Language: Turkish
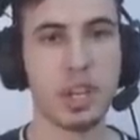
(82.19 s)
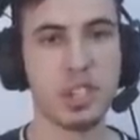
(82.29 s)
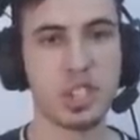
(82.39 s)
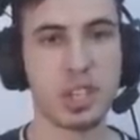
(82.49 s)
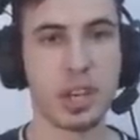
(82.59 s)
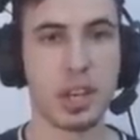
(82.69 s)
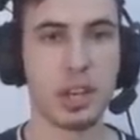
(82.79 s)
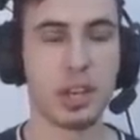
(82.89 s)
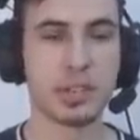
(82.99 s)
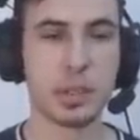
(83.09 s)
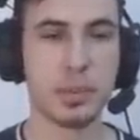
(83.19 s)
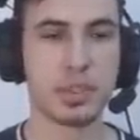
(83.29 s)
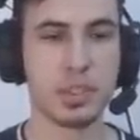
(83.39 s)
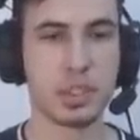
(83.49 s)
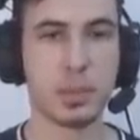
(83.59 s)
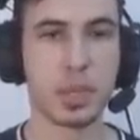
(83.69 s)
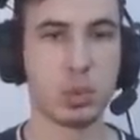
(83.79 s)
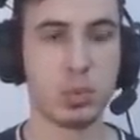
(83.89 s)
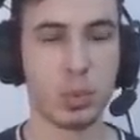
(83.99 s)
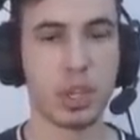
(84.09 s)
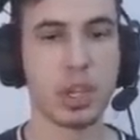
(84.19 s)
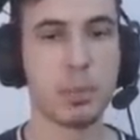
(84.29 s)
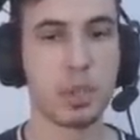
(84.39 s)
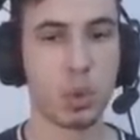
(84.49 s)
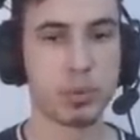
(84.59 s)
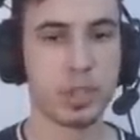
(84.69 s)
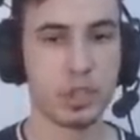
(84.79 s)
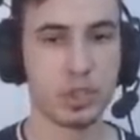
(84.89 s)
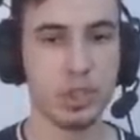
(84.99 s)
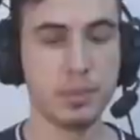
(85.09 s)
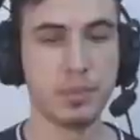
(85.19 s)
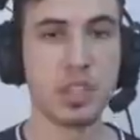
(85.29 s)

Yani iki kere asabilirsiniz maksimum olarak bir Obsession'ı.